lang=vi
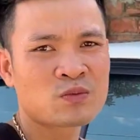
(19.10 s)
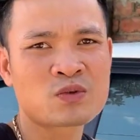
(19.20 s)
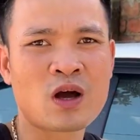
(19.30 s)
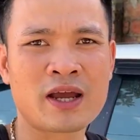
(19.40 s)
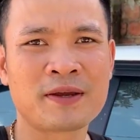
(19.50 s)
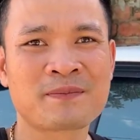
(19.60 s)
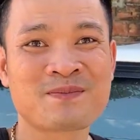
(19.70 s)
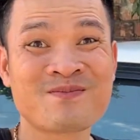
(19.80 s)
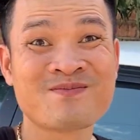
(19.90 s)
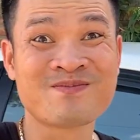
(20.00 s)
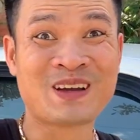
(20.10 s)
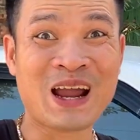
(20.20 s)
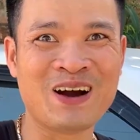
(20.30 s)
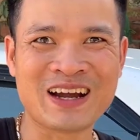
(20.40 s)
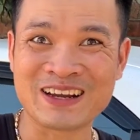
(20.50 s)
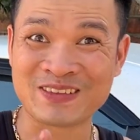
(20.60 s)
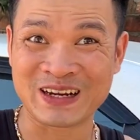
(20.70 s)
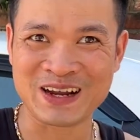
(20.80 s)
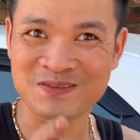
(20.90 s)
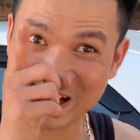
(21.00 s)
trục xoài Ghê không anh em
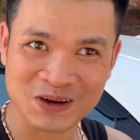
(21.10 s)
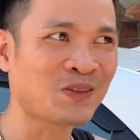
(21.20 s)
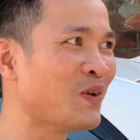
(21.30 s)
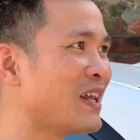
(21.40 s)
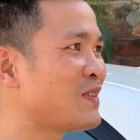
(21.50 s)
thấy ghê không? Đánh ô tô đen